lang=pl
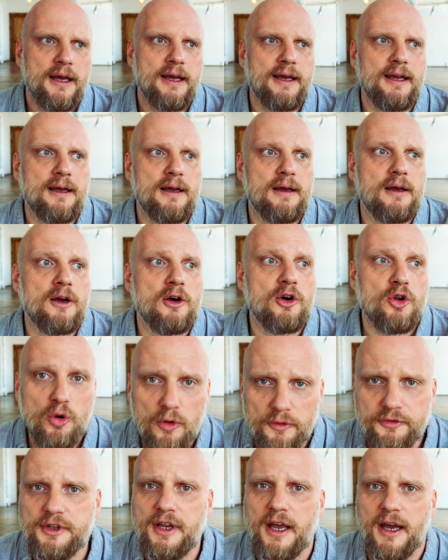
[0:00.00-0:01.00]
Y,
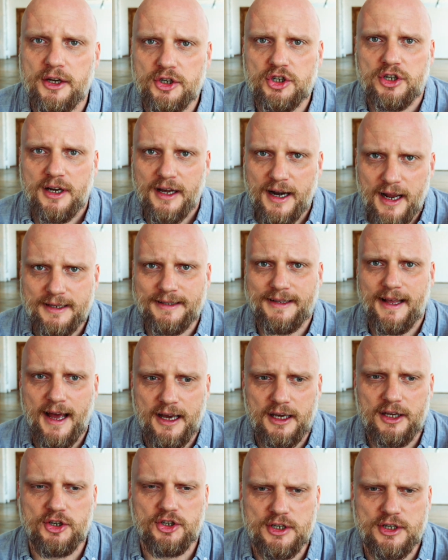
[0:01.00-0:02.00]
również raz na
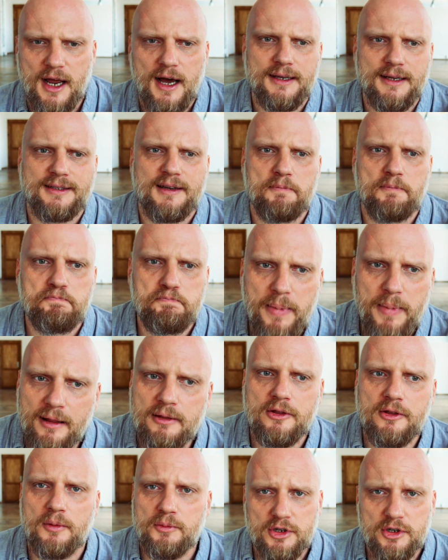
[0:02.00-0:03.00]
jakiś czas
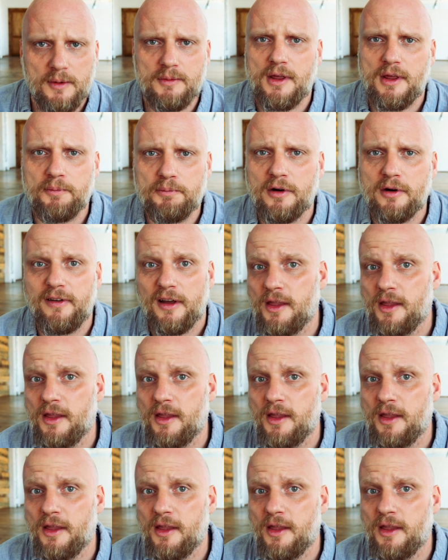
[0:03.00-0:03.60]
będą się tam